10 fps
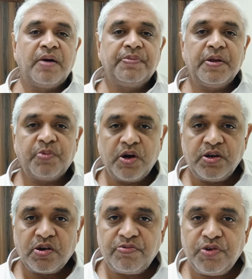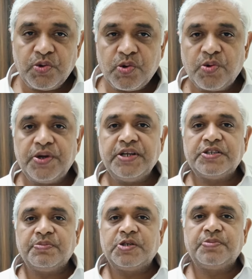आपके पॉइंट ऑफ व्यू को कोई नहीं
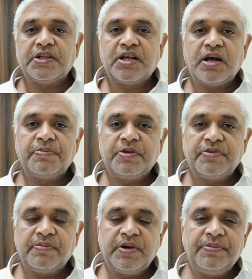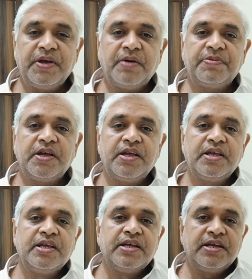समझ पाता आपकी फैमिली में आपके
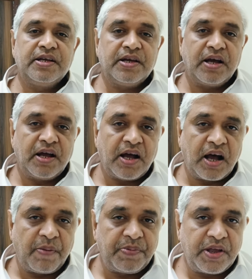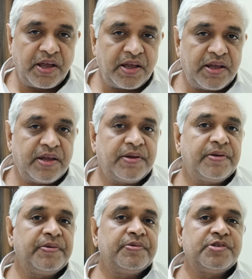
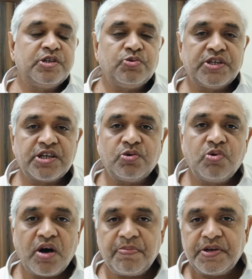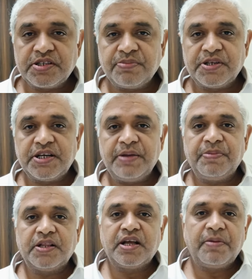आपके सिचुएशन को आपकी समझ नहीं
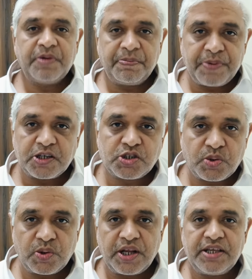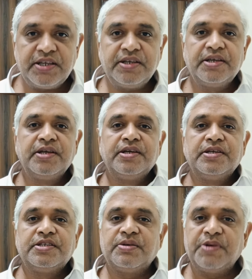पाता आपके पक्ष को नहीं
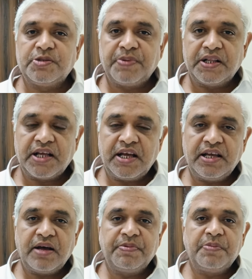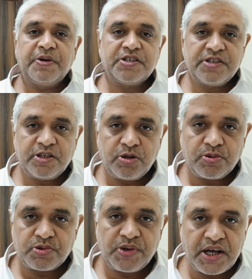समझ पाता है आपकी परिस्थिति
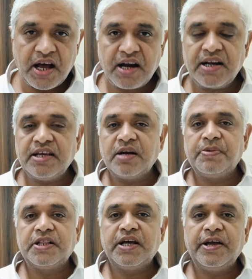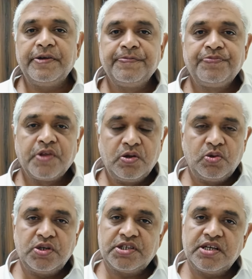को स्वीकार नहीं कर पाता है
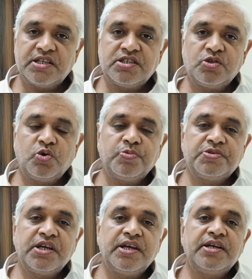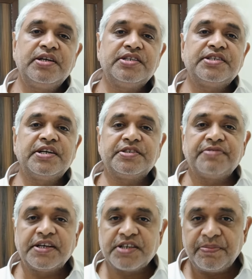तो इससे निश्चित रूप से
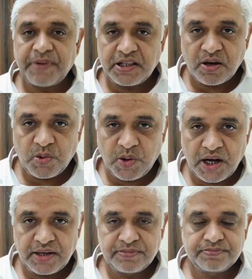डिससेटिस्फैक्शन पैदा होगा